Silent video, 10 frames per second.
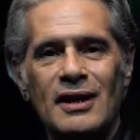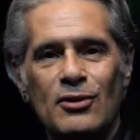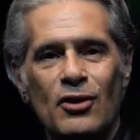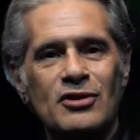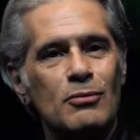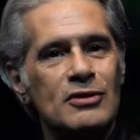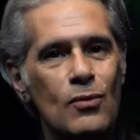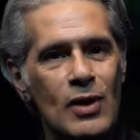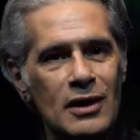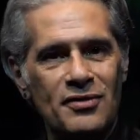Nós estamos há
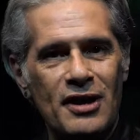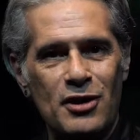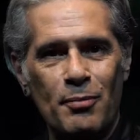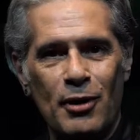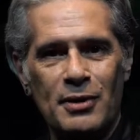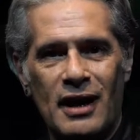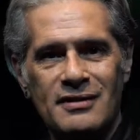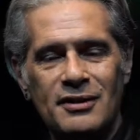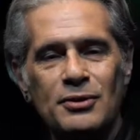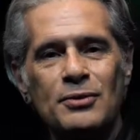um ano viajando pelo
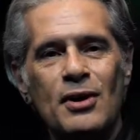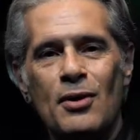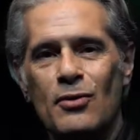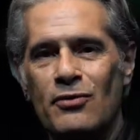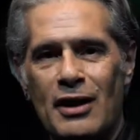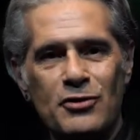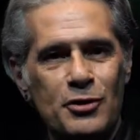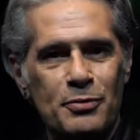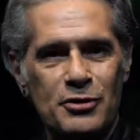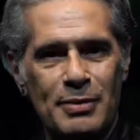Brasil, com vários
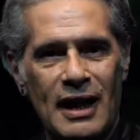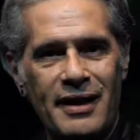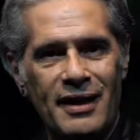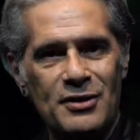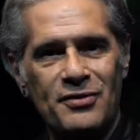tipos de plateias